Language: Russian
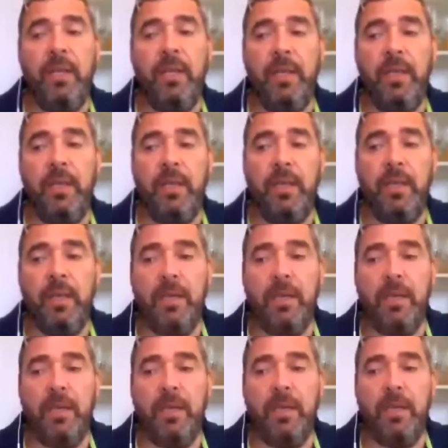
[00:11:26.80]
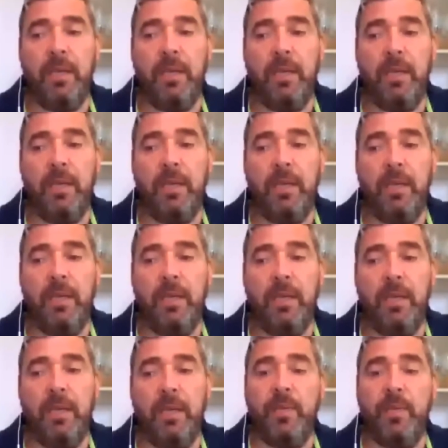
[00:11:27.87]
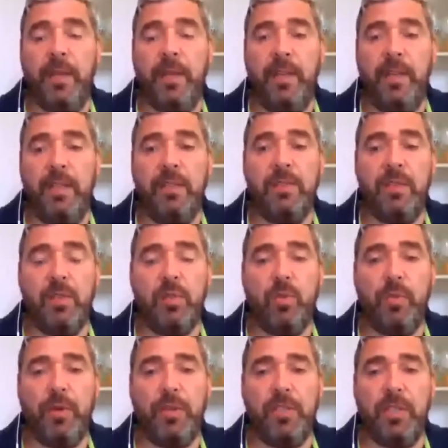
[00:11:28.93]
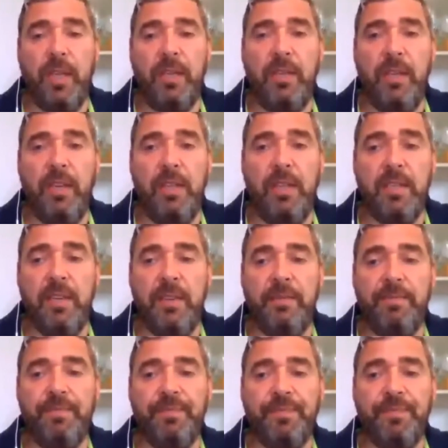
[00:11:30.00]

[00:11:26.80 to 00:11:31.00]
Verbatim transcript: И э, очень внимательно, единственное, что просчитайте риски